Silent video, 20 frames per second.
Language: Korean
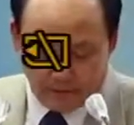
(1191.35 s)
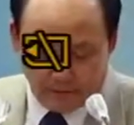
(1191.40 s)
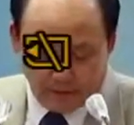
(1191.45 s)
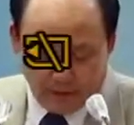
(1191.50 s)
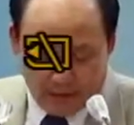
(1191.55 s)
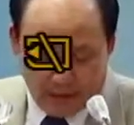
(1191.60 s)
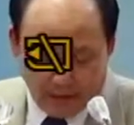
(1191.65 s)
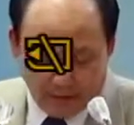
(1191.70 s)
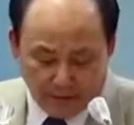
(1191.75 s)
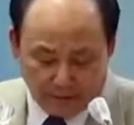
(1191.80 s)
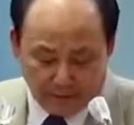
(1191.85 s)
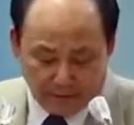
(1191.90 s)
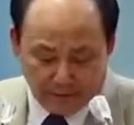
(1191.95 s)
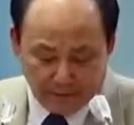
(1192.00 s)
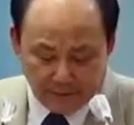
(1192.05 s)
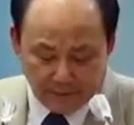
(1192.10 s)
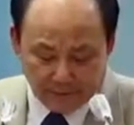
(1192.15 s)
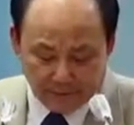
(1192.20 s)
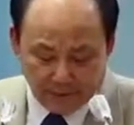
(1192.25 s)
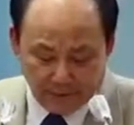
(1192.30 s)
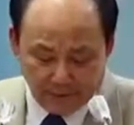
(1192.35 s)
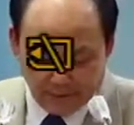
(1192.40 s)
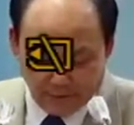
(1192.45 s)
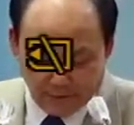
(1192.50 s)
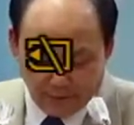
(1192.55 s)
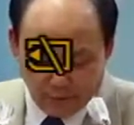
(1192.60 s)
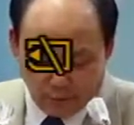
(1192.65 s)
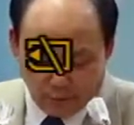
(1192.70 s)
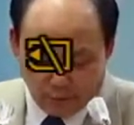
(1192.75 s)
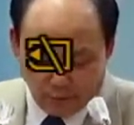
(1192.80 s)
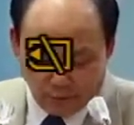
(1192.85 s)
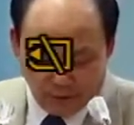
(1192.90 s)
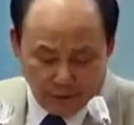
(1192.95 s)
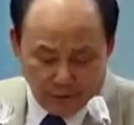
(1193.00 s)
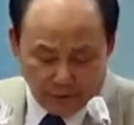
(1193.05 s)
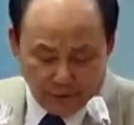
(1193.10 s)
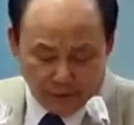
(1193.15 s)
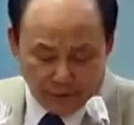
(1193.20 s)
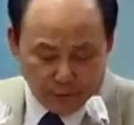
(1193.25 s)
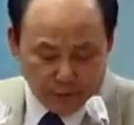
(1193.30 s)
아까 말씀드린 대로
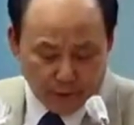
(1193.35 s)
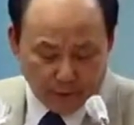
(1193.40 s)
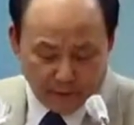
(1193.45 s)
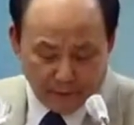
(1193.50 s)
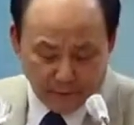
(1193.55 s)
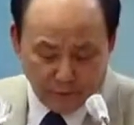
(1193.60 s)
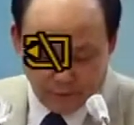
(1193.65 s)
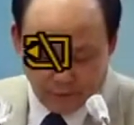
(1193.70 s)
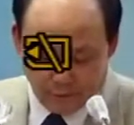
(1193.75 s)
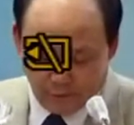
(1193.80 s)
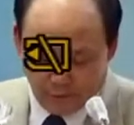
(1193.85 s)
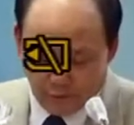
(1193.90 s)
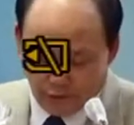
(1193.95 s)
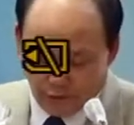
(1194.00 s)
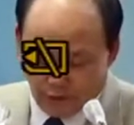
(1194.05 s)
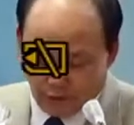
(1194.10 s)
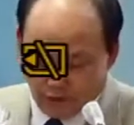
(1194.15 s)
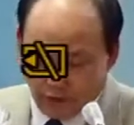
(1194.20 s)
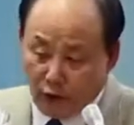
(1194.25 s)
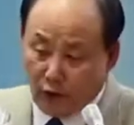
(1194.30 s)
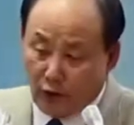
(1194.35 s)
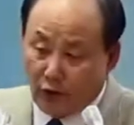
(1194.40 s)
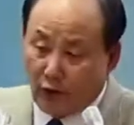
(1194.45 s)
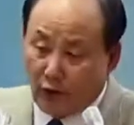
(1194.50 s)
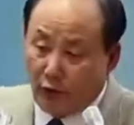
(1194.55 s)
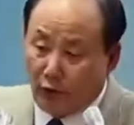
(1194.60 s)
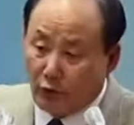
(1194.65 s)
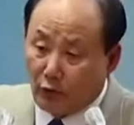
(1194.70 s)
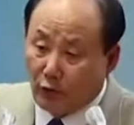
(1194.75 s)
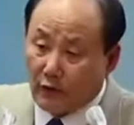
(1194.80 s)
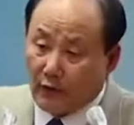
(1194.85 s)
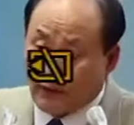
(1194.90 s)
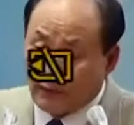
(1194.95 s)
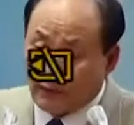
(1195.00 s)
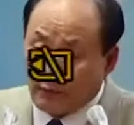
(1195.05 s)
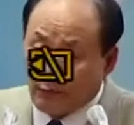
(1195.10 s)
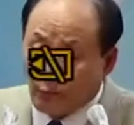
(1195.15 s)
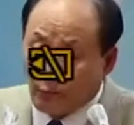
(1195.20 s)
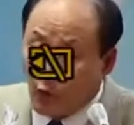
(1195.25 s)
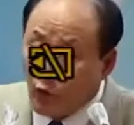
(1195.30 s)
특별한 선물은
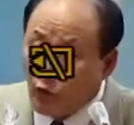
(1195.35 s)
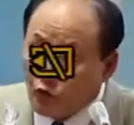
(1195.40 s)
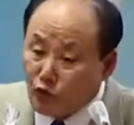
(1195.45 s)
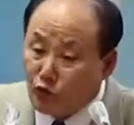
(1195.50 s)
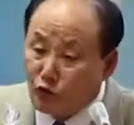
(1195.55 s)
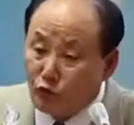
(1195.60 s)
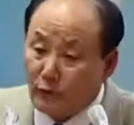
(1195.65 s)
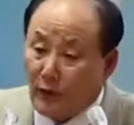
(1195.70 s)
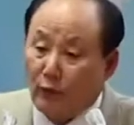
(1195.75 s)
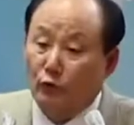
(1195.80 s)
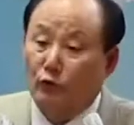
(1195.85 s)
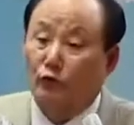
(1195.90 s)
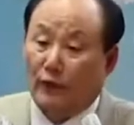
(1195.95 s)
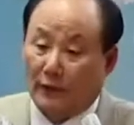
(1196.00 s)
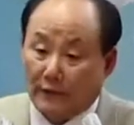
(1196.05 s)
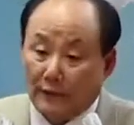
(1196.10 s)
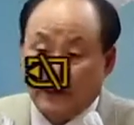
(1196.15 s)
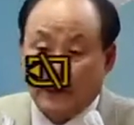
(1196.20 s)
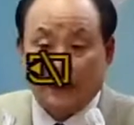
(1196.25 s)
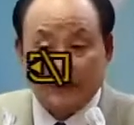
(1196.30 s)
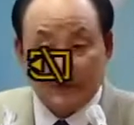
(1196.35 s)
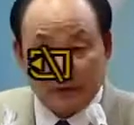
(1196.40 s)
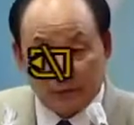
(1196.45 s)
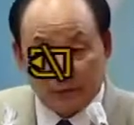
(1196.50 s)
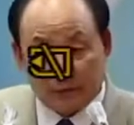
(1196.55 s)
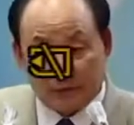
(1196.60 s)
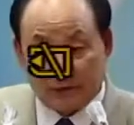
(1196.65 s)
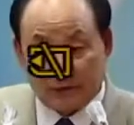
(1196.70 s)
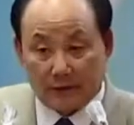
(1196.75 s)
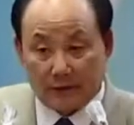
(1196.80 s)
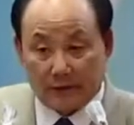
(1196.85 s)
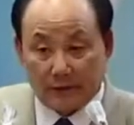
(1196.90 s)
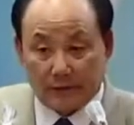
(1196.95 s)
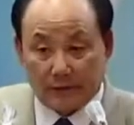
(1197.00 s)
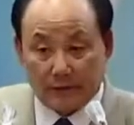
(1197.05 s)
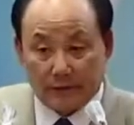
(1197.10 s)
영원한 목숨하고 관계가 된 거잖아요.